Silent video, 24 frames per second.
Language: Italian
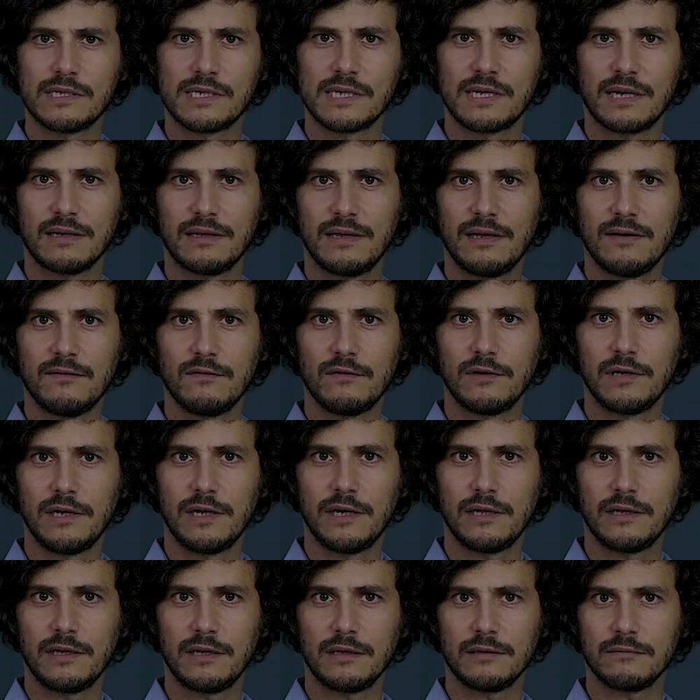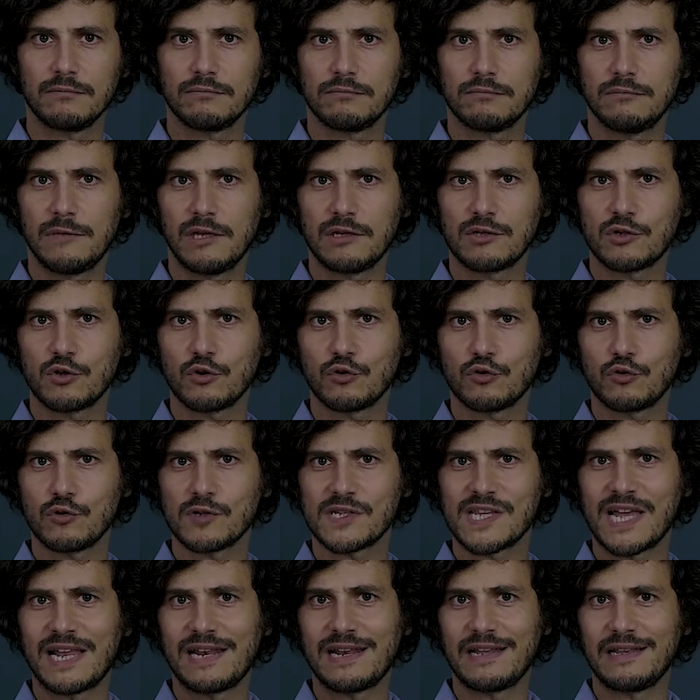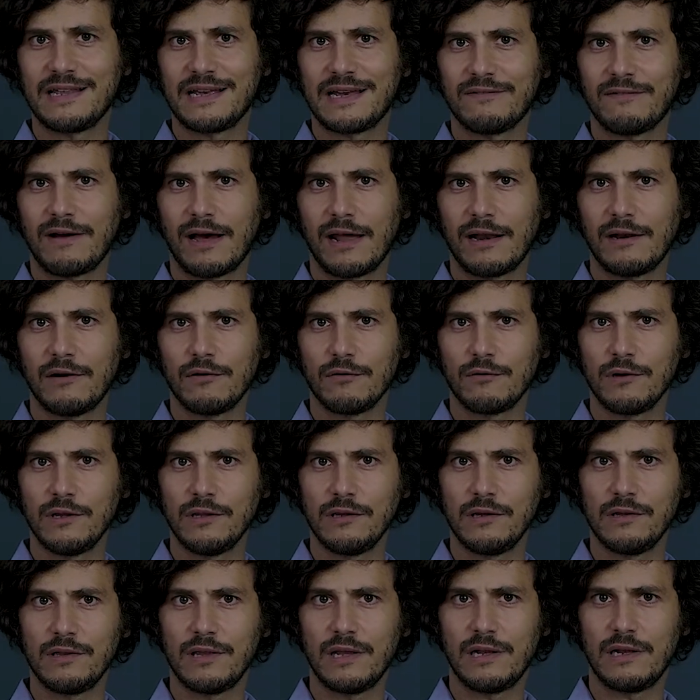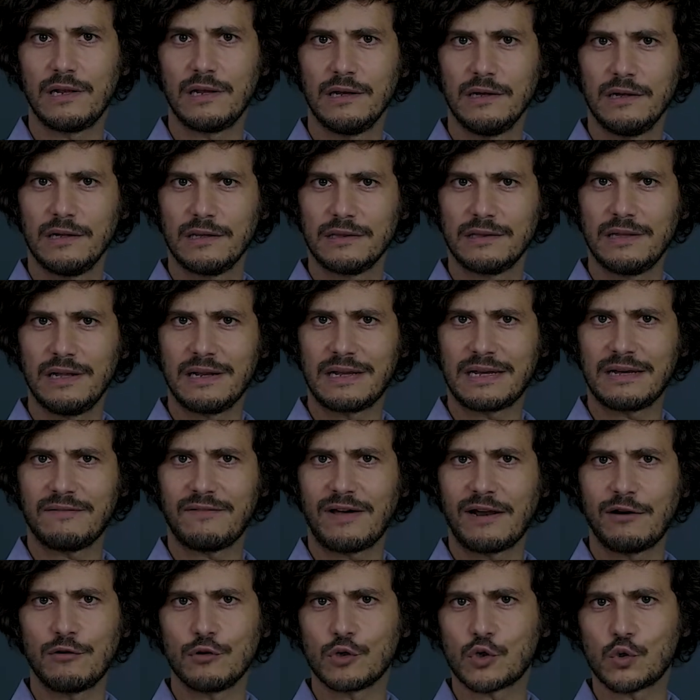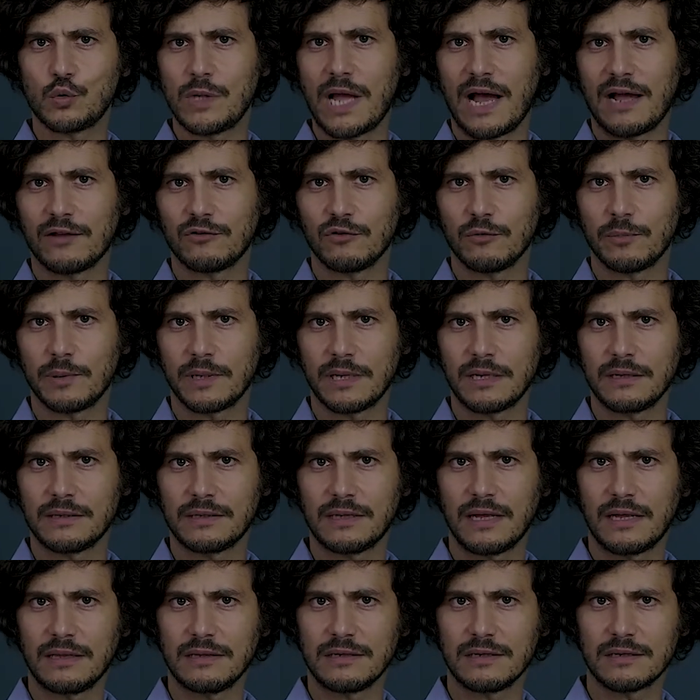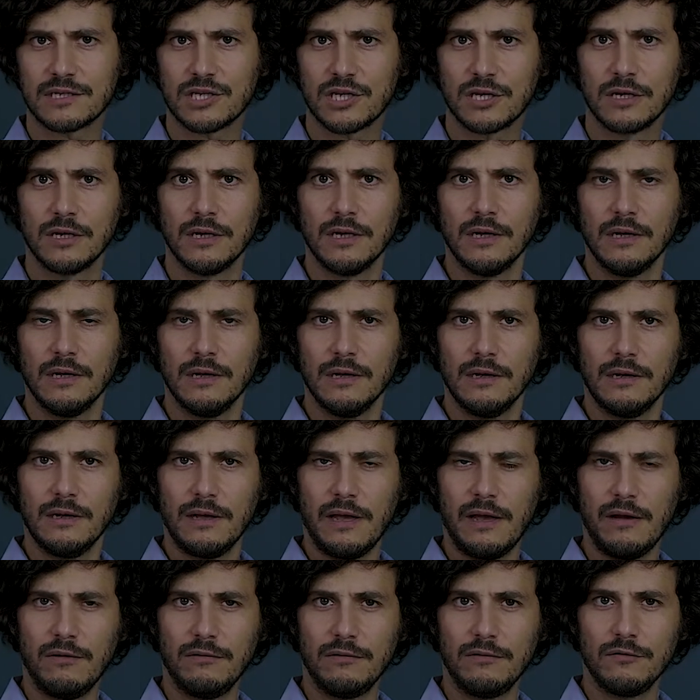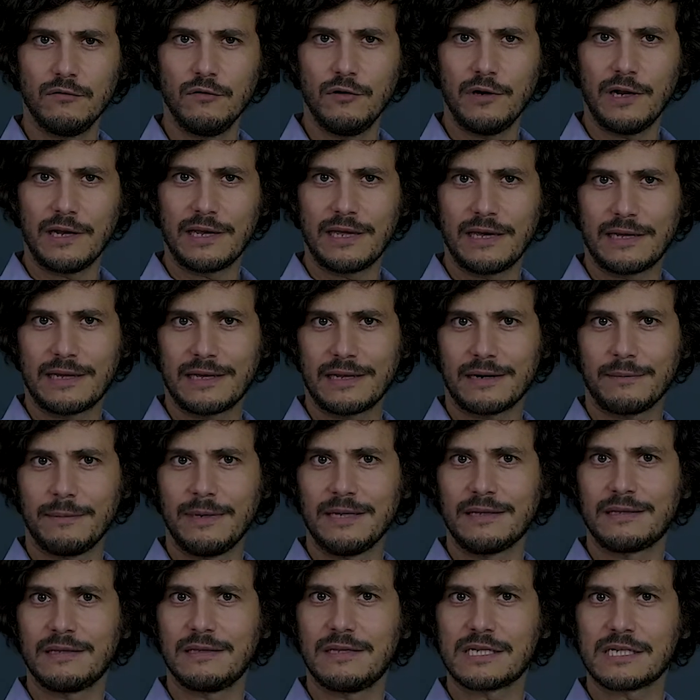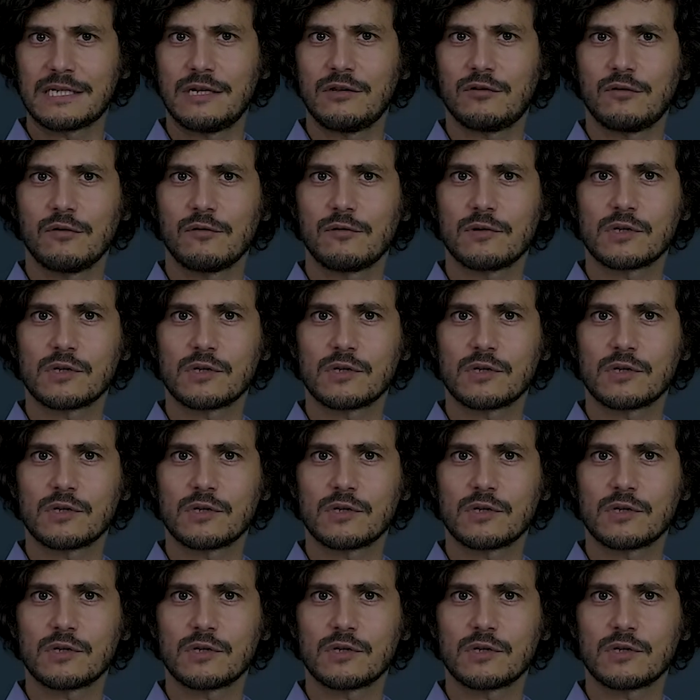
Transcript: sgradevole del sottosella di cavallo, quindi del, del cavallo sudato per intenderci, è un odore che chiaramente descritto in